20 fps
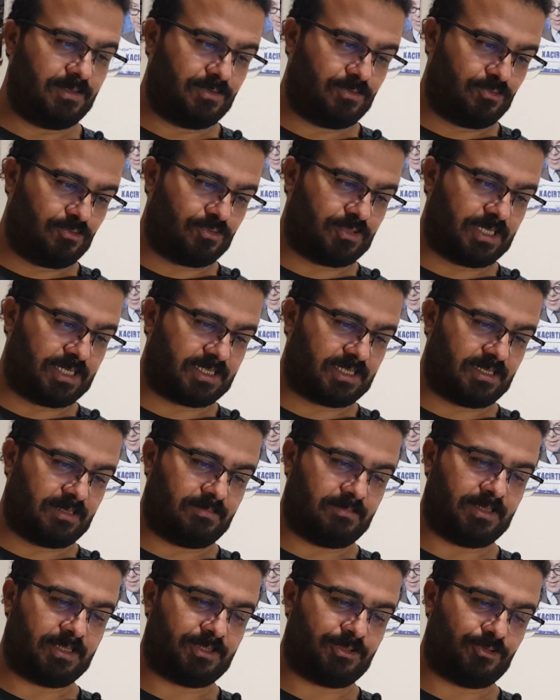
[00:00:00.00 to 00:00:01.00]

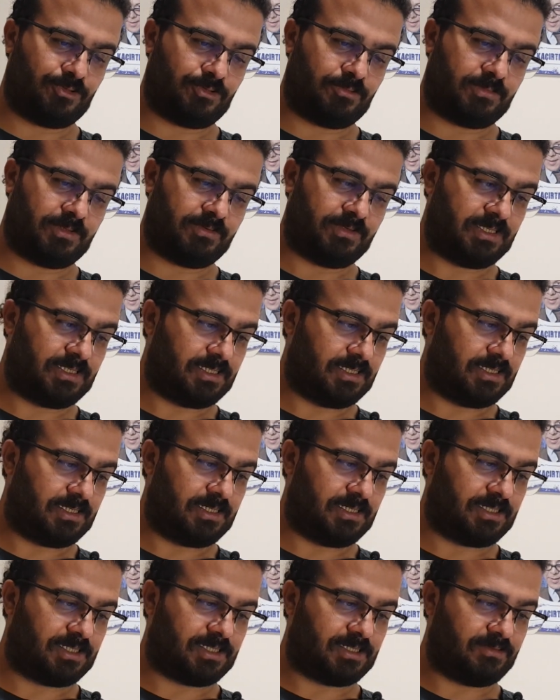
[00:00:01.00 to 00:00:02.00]
Uzaktan bakıyorum evet
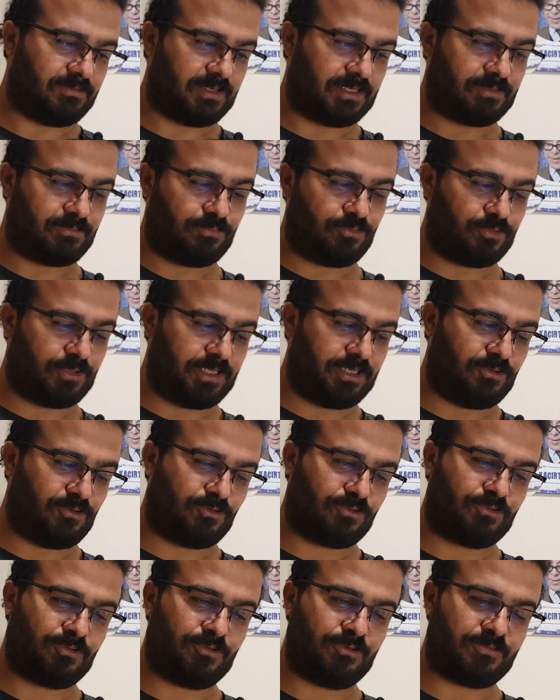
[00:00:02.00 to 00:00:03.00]
iki kişi var. Burayı
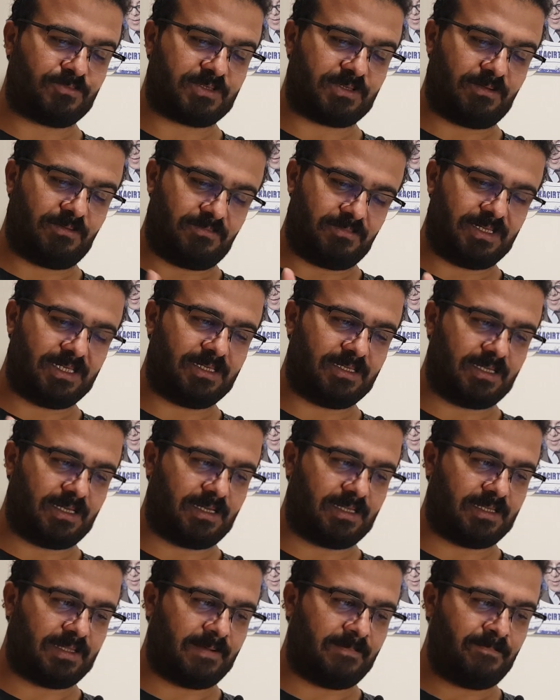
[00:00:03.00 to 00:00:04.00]
okuduğum zaman beni
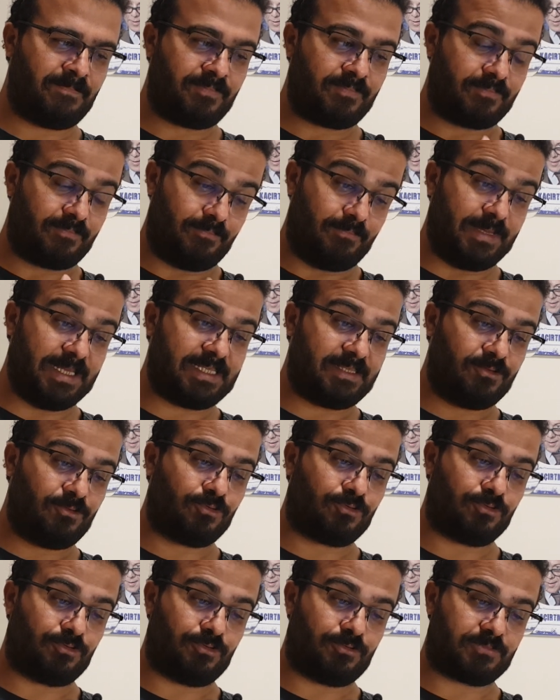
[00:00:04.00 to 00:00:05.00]
daha da metni
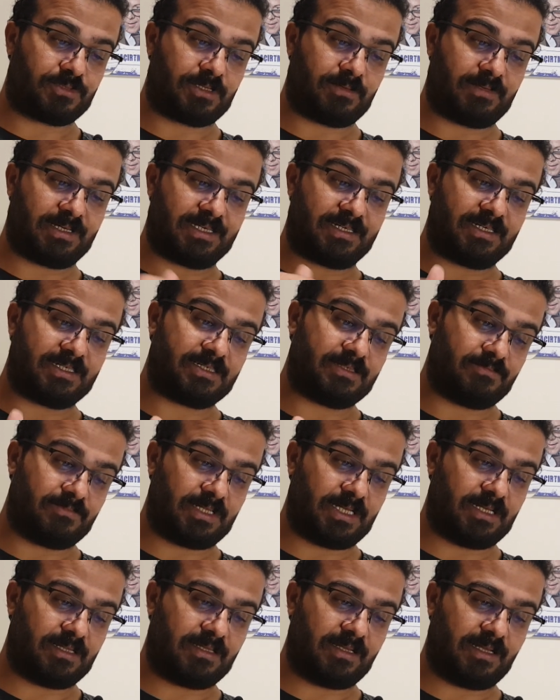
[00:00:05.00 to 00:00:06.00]
okuduğum zaman resim
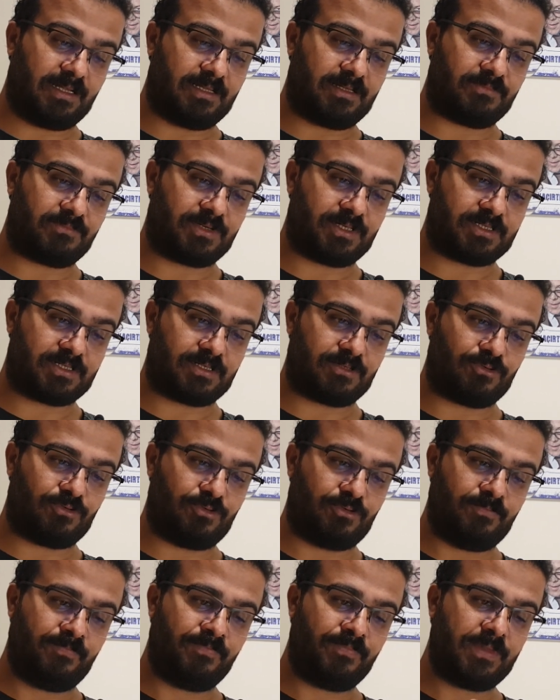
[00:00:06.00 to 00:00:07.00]
daha da anlam kazanıyor.